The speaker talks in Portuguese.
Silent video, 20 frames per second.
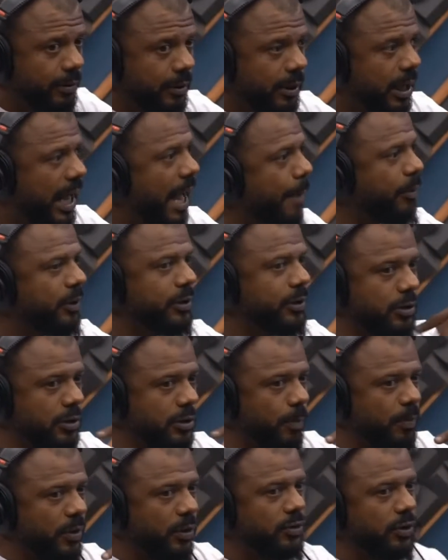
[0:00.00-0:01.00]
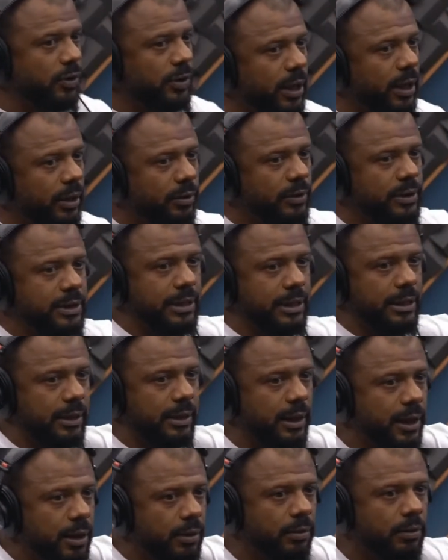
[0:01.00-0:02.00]
É só porque eu sou negro.
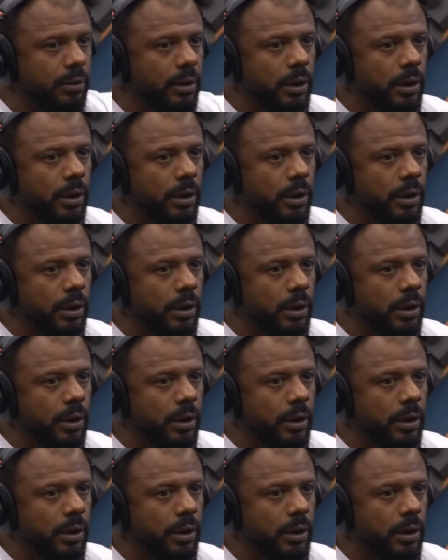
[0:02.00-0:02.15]
Cidadão.